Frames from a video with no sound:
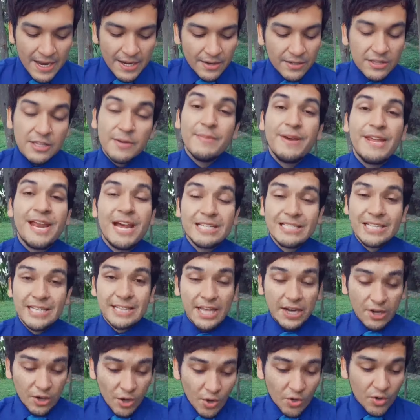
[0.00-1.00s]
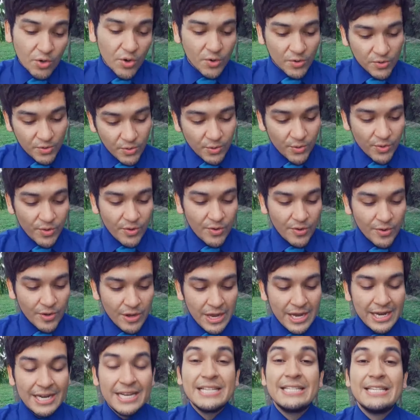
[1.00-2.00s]
No temerás del terror nocturno,
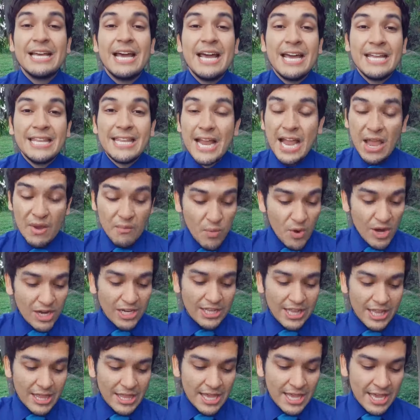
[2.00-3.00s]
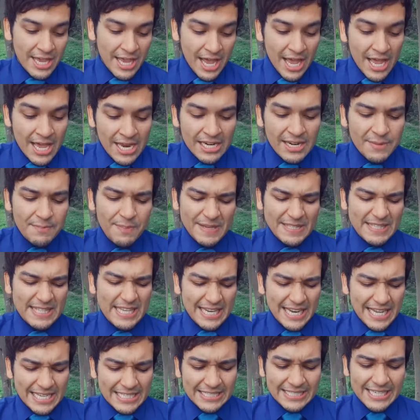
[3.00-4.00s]
ni saeta que vuele de día, ni
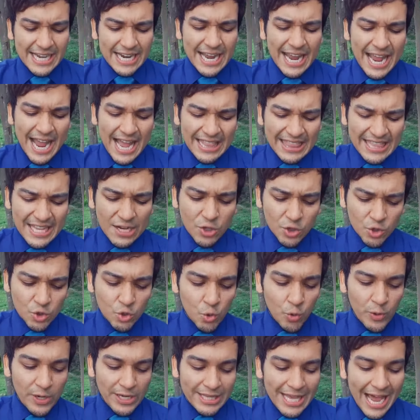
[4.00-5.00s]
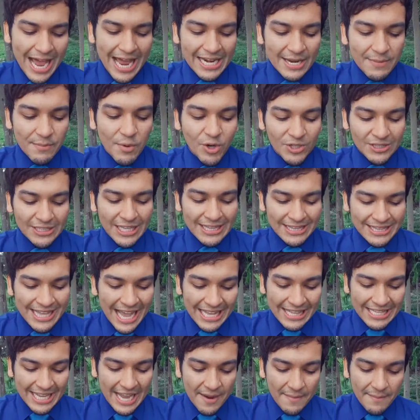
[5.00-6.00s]
pestilencia que anda en oscuridad, ni
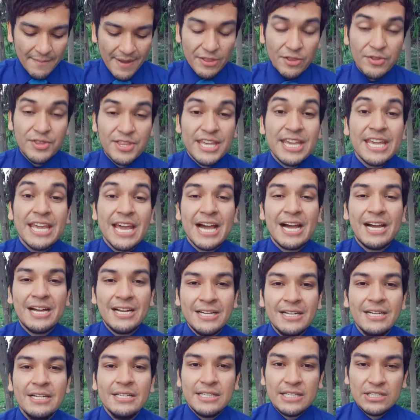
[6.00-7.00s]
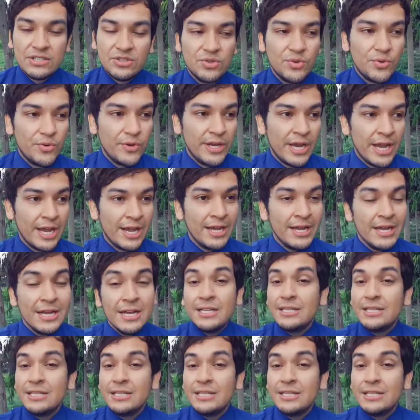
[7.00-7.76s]
mortandad que en mediodía destruya.